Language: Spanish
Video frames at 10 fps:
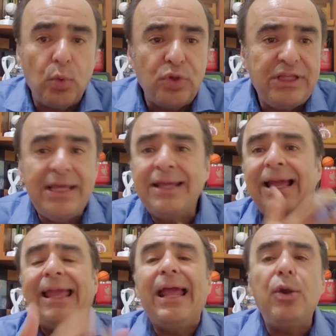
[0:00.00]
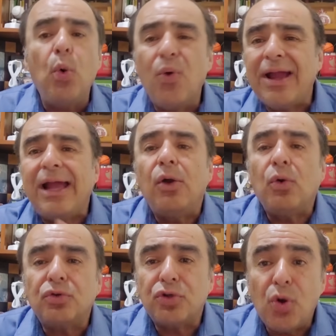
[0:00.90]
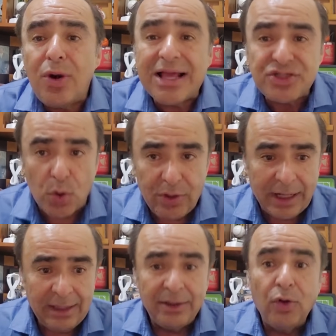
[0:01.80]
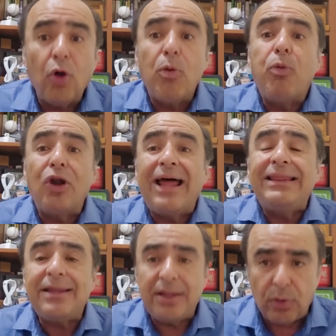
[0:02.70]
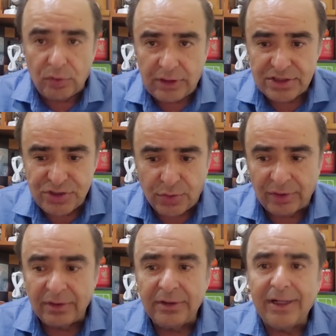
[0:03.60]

Guti, que nunca encontró la zona como volante de contención.